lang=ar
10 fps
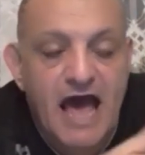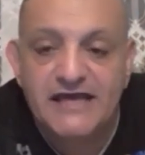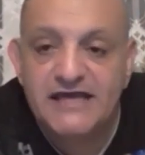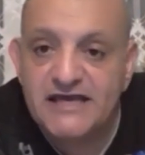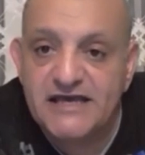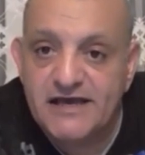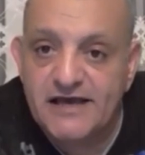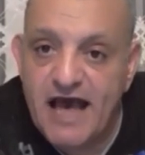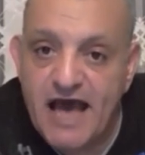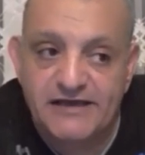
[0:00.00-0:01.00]

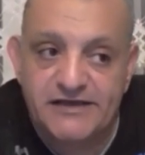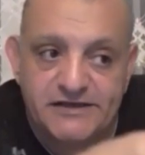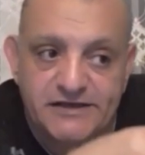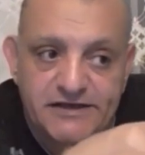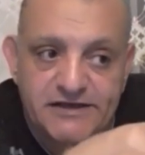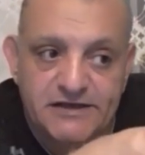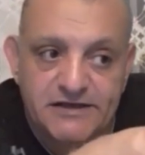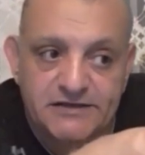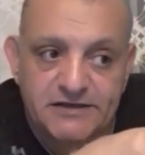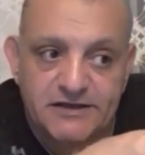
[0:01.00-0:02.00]
اي اي
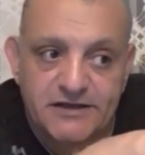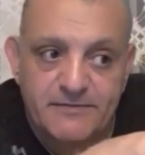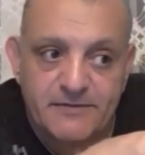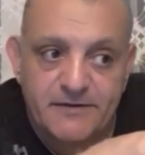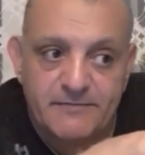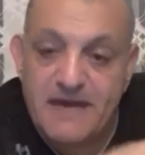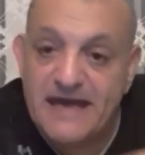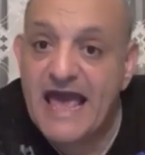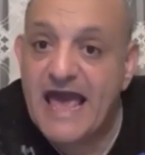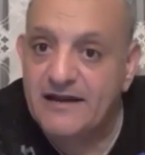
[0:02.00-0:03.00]

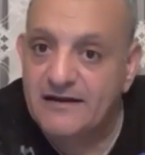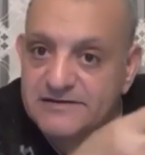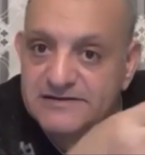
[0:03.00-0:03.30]
مجال